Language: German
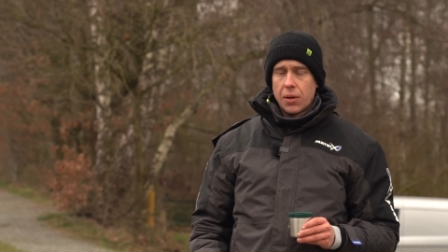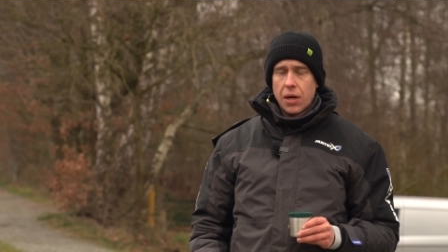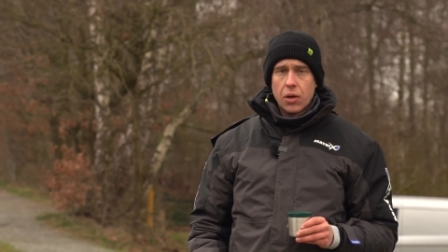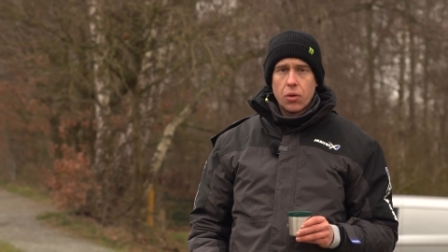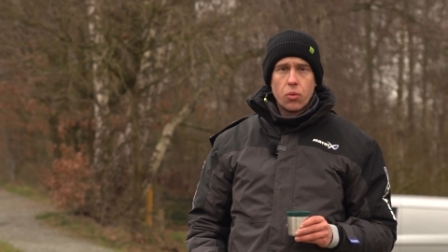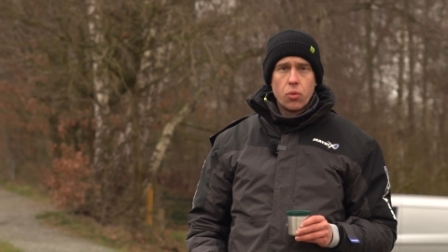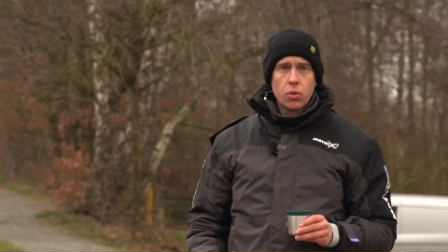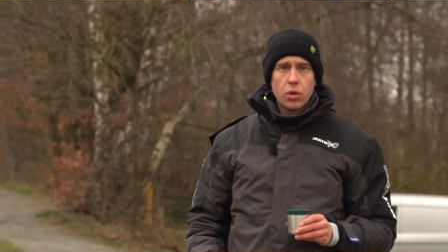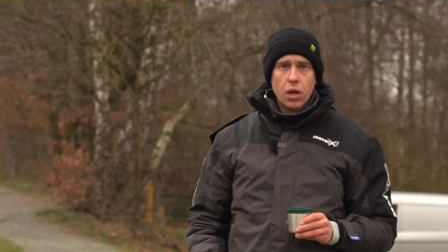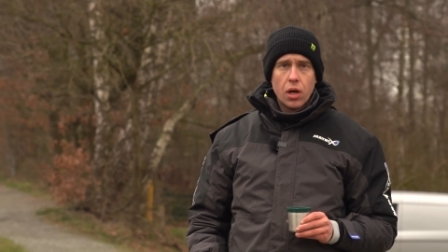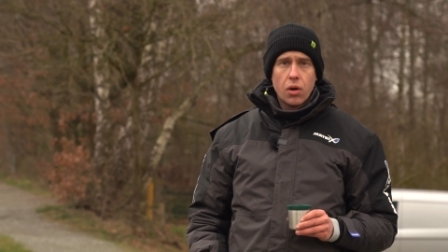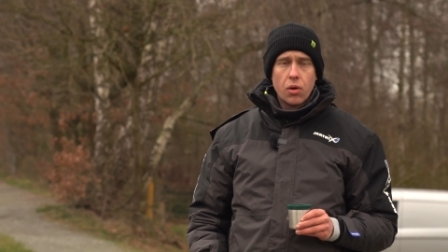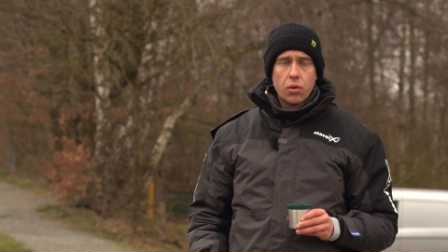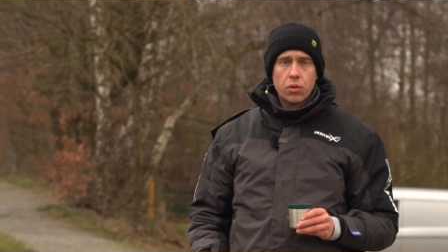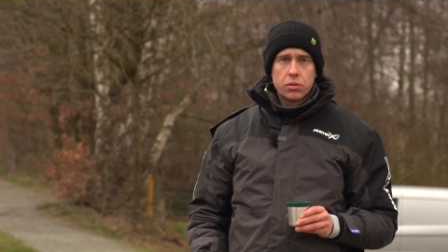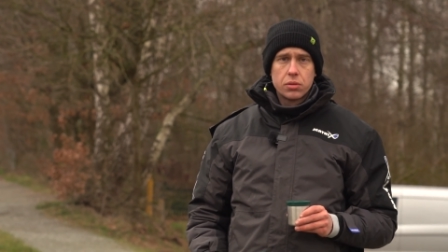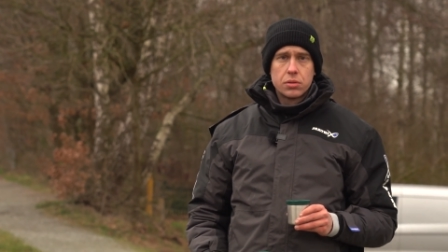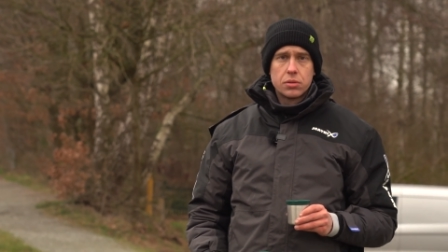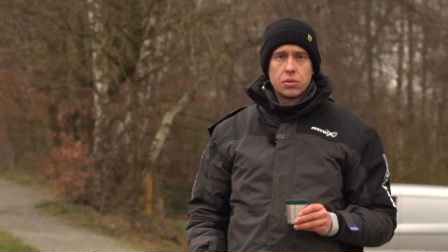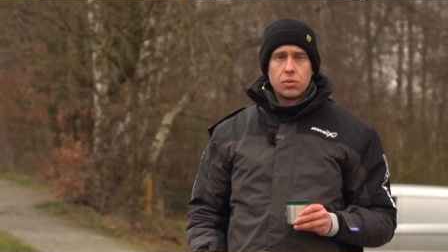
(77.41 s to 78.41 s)
paar
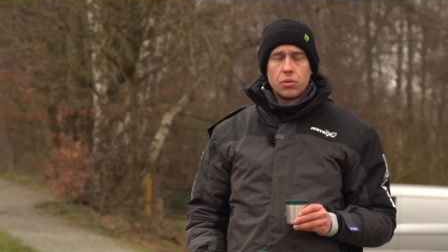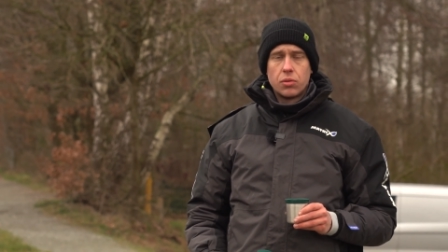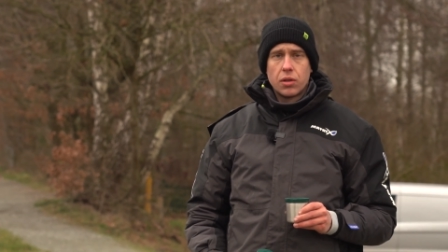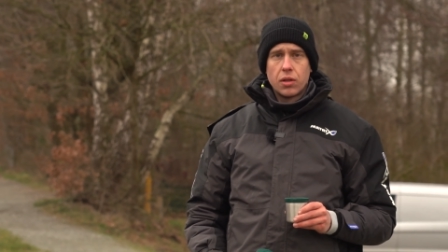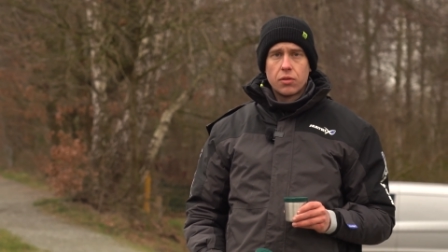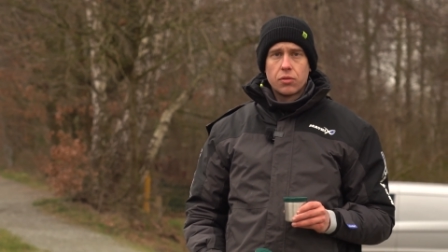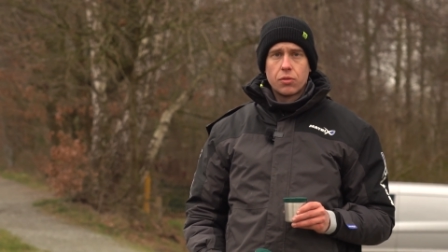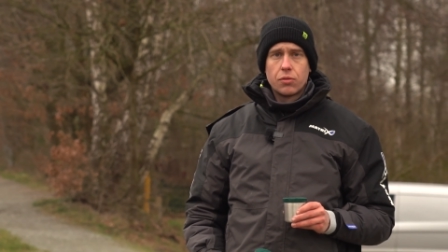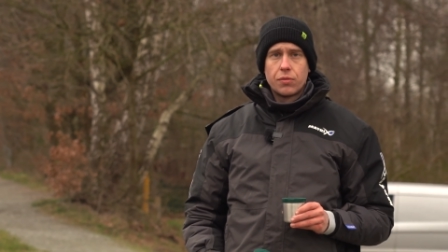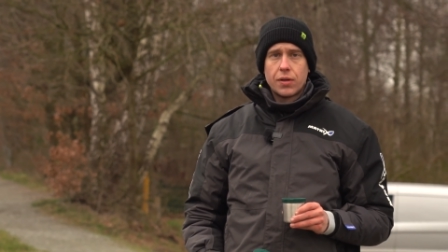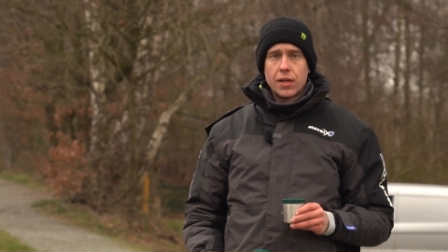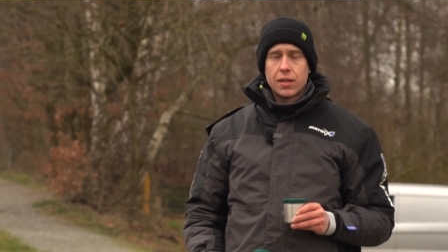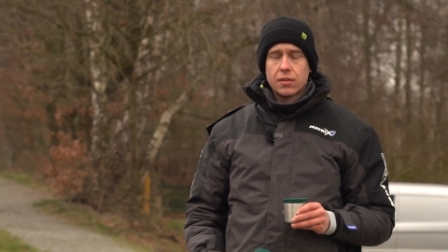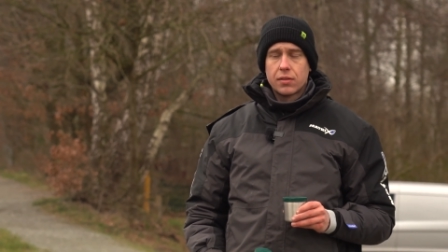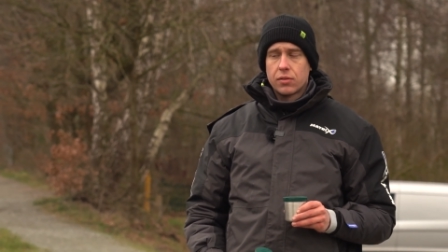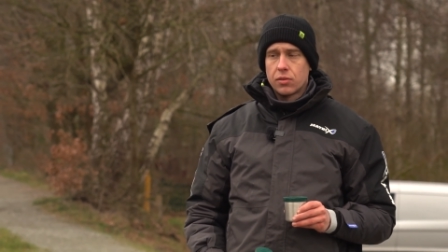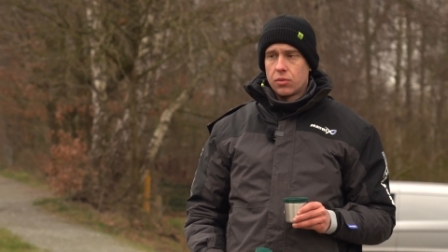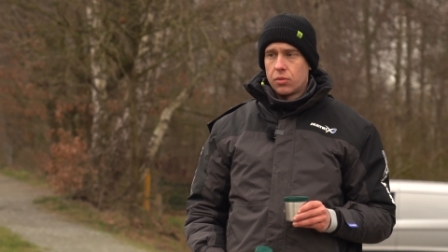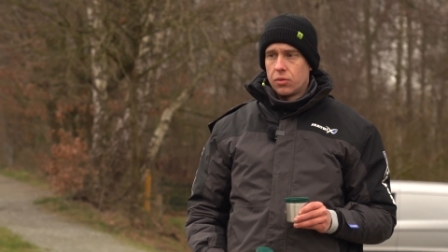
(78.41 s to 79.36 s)
Rotaugen oder sowas.